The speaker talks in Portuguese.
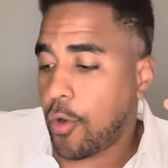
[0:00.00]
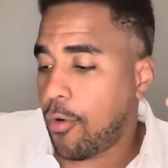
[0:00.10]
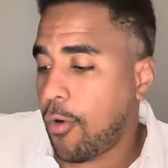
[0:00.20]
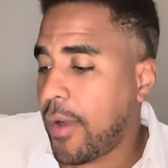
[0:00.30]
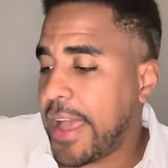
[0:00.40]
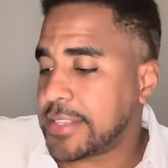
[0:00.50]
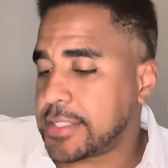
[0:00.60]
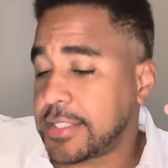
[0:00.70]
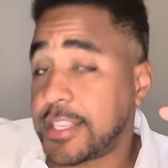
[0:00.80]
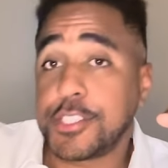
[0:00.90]
o
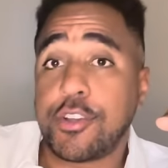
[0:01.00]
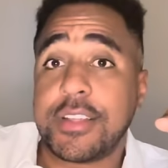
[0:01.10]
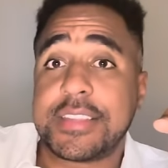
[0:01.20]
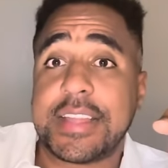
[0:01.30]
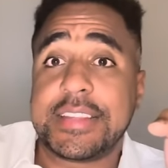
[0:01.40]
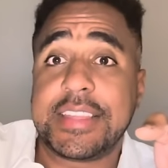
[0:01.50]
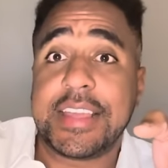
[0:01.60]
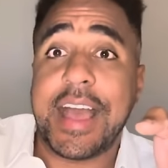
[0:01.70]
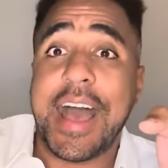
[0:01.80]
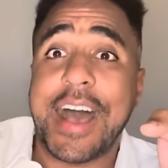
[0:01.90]

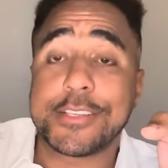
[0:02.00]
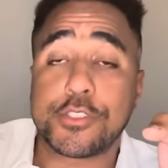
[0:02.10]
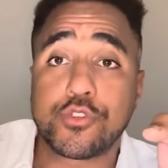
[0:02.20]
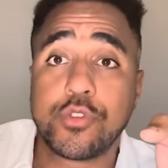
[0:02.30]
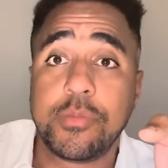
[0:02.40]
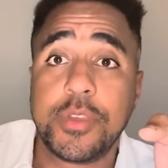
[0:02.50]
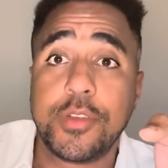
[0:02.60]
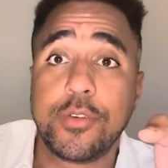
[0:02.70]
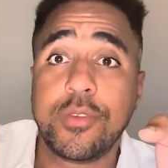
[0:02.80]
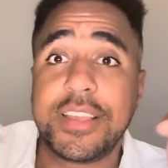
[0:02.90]
STJD
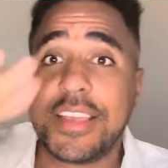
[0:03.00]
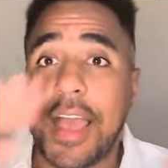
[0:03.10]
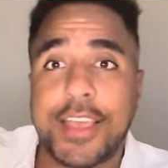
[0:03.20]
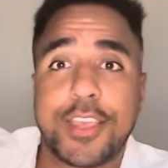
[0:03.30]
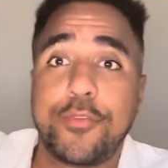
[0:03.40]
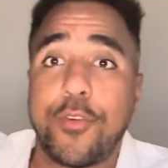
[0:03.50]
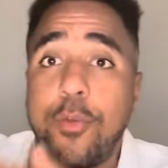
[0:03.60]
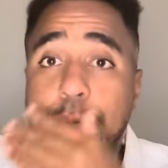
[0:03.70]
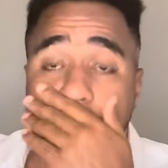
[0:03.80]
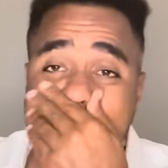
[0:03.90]
assumiu e arquivou
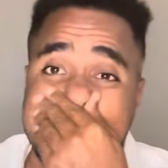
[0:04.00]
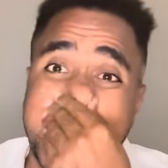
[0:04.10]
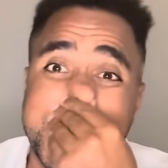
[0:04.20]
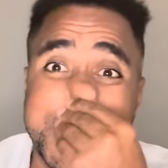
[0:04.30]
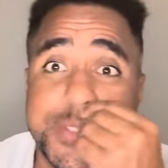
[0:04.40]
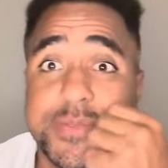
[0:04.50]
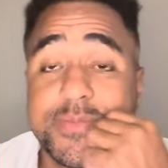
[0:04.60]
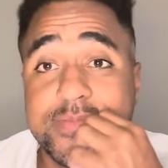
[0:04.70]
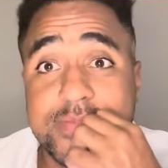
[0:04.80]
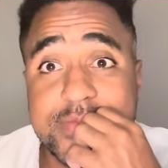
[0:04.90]
o processo.
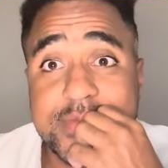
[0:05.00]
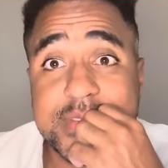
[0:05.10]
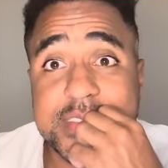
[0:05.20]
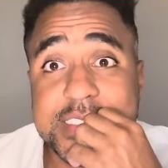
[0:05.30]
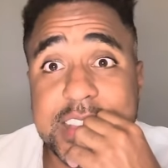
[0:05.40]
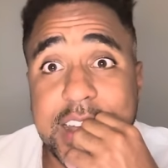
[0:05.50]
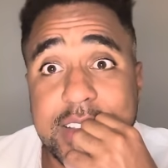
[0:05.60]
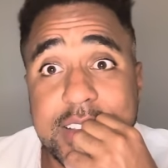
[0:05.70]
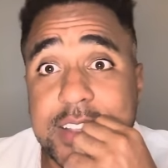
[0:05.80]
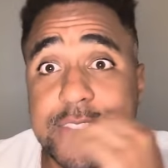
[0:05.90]

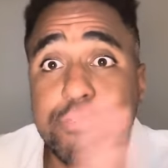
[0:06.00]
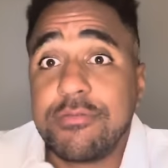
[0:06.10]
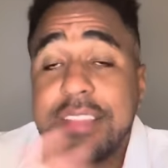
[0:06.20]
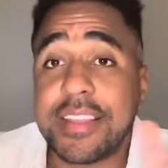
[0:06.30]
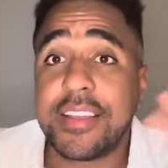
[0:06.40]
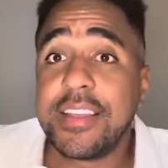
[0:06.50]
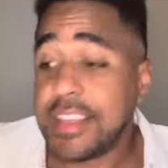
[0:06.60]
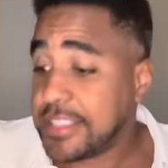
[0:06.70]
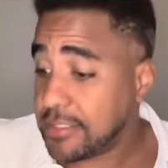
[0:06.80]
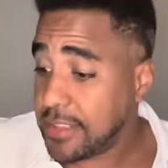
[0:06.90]
Tá? Do...
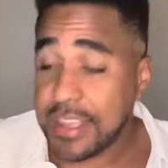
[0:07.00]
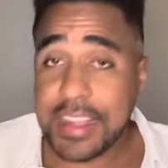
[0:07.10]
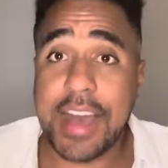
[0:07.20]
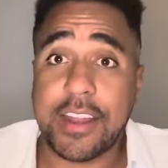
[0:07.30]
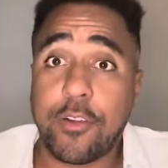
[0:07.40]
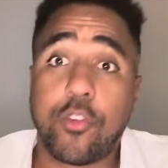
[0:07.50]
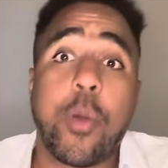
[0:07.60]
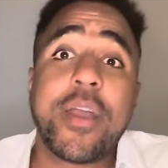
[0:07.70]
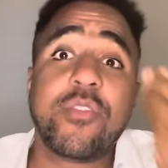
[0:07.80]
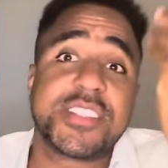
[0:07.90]
Cara,
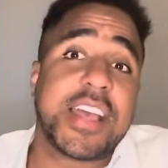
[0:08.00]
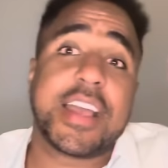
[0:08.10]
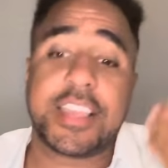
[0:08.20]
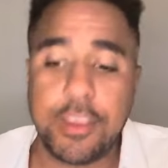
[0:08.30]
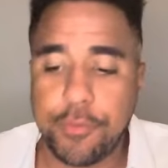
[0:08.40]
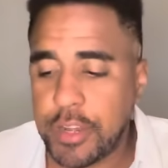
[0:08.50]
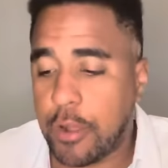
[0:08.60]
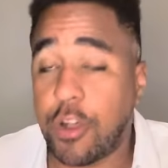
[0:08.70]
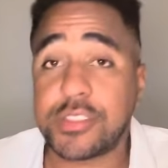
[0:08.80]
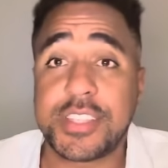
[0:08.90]
como é que você arquiva um
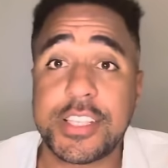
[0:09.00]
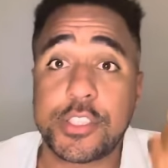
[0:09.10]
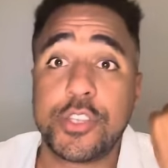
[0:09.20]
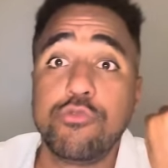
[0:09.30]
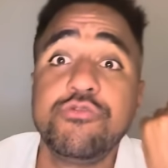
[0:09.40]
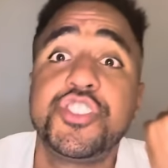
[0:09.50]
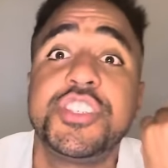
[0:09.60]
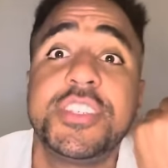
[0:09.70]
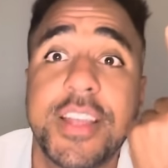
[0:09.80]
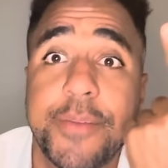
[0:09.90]
negócio desse em um
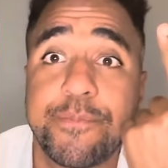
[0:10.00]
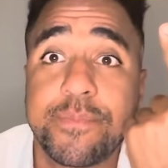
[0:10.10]
dia?